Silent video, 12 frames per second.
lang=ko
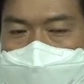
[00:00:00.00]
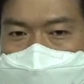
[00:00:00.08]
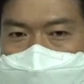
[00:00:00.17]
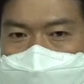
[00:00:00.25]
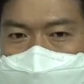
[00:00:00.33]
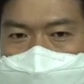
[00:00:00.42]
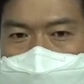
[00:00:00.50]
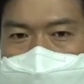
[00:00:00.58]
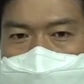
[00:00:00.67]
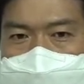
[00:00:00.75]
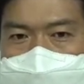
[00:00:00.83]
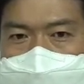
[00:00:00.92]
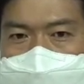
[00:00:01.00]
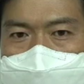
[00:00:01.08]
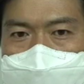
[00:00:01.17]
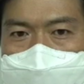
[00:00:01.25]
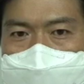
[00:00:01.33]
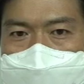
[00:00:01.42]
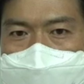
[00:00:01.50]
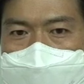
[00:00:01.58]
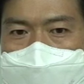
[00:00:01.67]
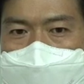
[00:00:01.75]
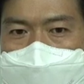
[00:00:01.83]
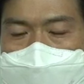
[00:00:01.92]
중요한 것은
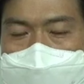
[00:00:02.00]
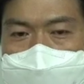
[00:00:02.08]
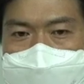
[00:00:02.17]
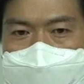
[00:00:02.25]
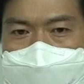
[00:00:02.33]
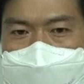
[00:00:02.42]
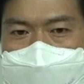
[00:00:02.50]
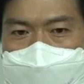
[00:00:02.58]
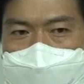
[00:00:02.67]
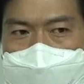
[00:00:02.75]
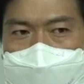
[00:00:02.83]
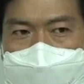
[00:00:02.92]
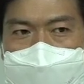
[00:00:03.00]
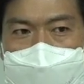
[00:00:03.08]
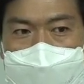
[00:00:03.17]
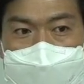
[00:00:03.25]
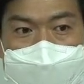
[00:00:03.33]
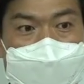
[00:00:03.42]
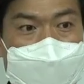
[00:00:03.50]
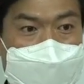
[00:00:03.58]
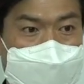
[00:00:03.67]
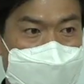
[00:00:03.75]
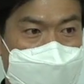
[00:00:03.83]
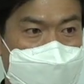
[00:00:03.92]
다섯 명 속에 내가
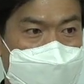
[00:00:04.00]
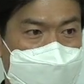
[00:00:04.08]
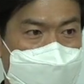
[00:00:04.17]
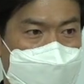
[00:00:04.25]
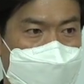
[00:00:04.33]
들어가는 것이고